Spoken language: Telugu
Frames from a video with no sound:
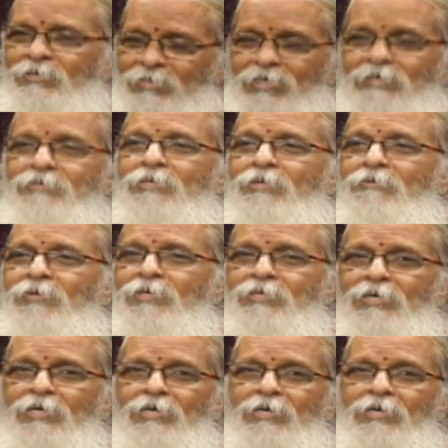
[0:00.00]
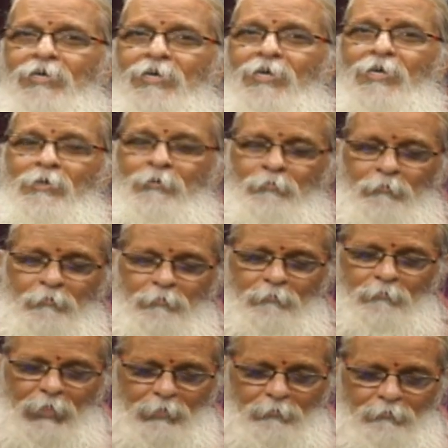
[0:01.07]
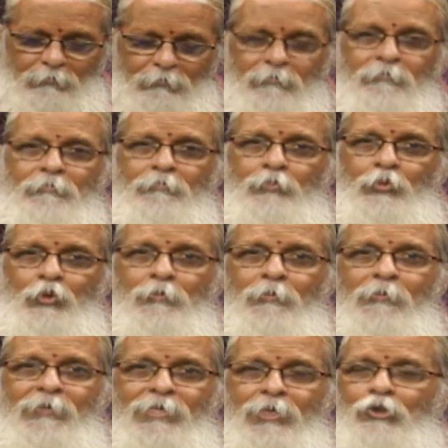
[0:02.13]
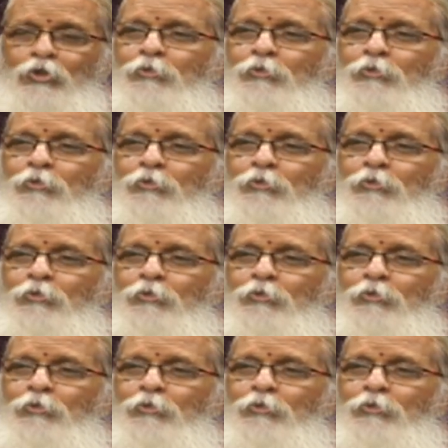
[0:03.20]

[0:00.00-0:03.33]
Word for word: ఇది అయిన తర్వాత మనం భూమి మీద